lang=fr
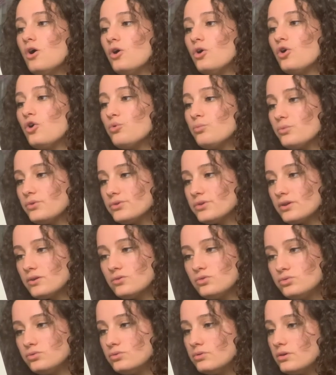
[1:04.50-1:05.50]
remontent d'un
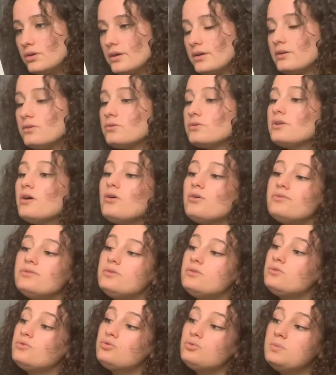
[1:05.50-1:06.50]
coup et qu'on a envie
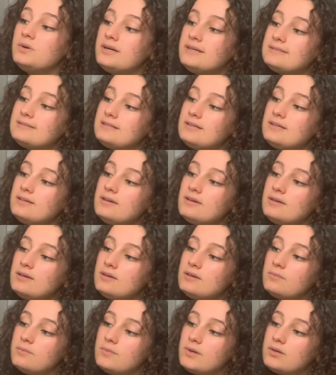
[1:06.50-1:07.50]
de tout briser,
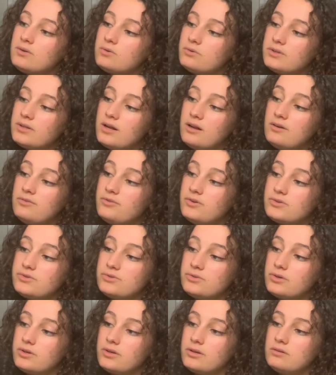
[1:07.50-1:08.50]
mais qu'on a la force
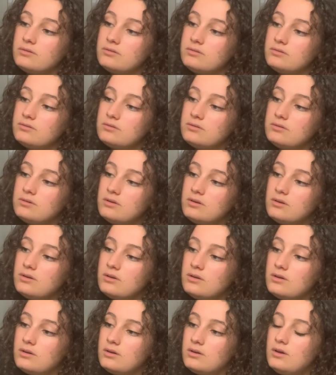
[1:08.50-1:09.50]
de rien.
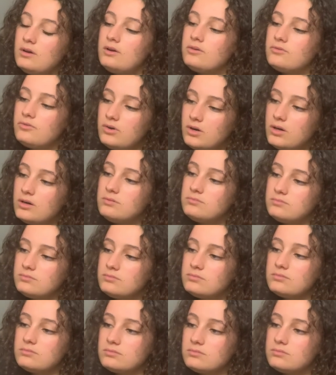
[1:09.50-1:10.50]
Voilà,
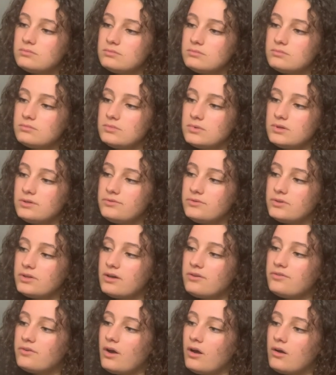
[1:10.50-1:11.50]
il
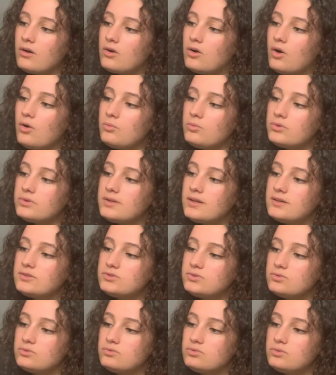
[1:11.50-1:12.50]
faudrait faire un grand
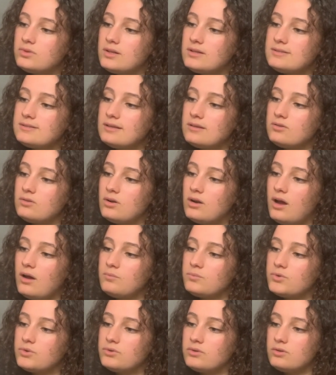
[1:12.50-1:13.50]
montage de toutes les scènes de
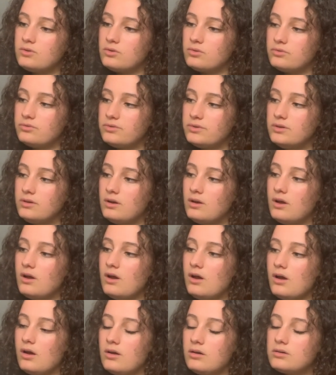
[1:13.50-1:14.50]
larmes de notre vie,
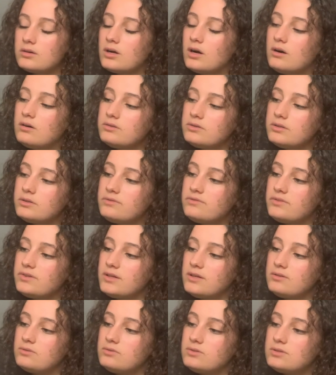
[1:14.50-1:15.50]
un grand
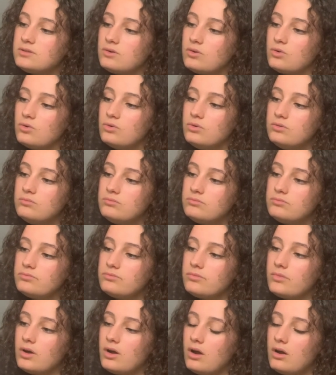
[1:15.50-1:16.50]
défilé de sanglots,
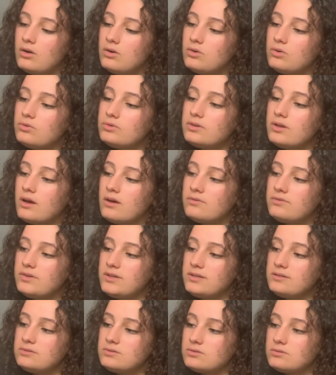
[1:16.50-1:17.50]
un long
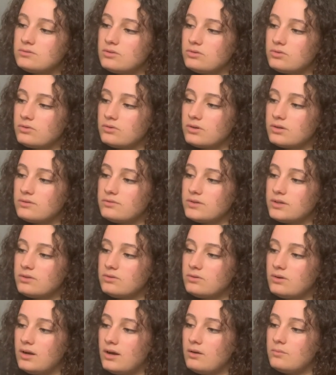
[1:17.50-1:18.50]
travelling sur notre rivière
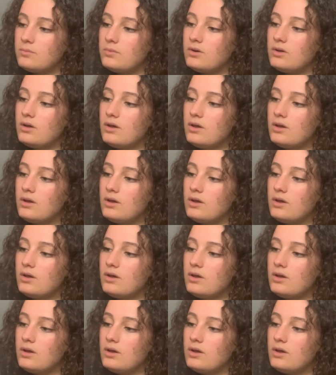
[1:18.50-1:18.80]
de larmes.